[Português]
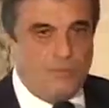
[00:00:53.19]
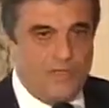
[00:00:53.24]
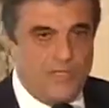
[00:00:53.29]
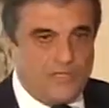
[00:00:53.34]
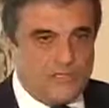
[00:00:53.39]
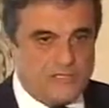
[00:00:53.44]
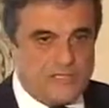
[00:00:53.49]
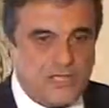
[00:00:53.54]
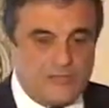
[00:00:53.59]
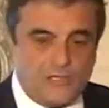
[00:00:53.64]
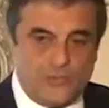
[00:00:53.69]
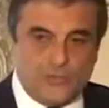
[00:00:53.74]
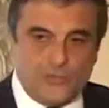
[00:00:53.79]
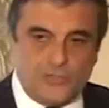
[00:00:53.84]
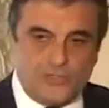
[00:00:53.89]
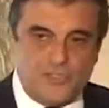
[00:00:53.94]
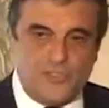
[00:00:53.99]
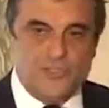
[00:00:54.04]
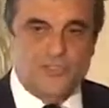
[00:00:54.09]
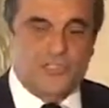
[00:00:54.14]
Ministério da
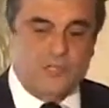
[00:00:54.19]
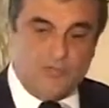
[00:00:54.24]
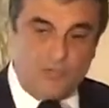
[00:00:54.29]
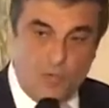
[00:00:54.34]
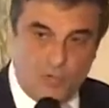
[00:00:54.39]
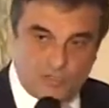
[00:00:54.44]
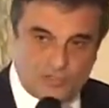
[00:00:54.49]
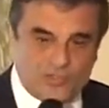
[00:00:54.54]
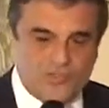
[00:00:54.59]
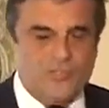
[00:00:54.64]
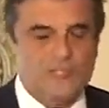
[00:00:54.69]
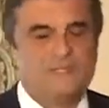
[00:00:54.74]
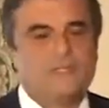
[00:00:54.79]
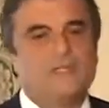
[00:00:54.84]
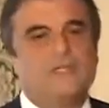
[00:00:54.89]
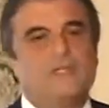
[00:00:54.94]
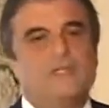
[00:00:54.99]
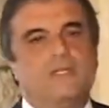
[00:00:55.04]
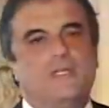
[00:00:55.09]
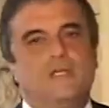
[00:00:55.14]
Justiça mostra
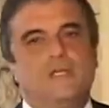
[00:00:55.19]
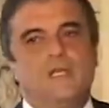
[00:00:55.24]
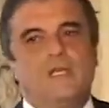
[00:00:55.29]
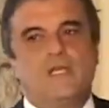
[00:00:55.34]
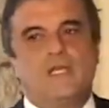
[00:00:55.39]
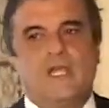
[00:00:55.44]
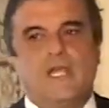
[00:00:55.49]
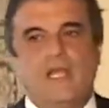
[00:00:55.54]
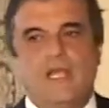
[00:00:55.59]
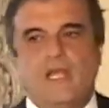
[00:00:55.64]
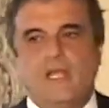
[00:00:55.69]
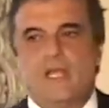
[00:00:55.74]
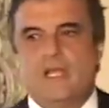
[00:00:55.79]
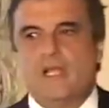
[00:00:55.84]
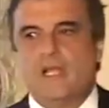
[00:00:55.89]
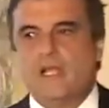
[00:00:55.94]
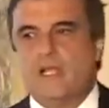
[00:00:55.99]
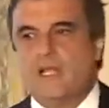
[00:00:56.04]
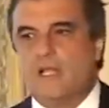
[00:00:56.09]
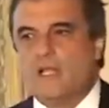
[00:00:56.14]

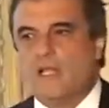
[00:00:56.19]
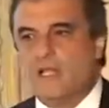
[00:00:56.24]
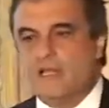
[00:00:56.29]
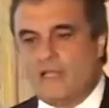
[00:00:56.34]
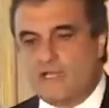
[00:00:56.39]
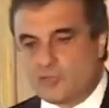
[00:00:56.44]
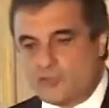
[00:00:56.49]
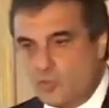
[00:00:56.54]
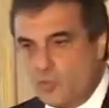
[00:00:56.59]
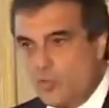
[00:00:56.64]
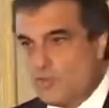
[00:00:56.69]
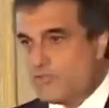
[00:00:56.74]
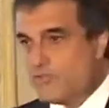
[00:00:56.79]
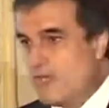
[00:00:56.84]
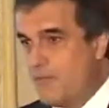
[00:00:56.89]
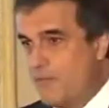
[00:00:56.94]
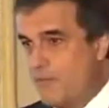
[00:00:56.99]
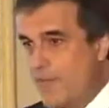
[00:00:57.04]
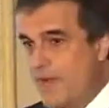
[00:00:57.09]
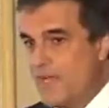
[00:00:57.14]
que nas duas
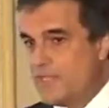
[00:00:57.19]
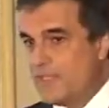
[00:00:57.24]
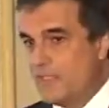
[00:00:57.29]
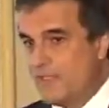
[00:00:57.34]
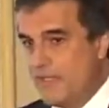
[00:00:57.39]
campanhas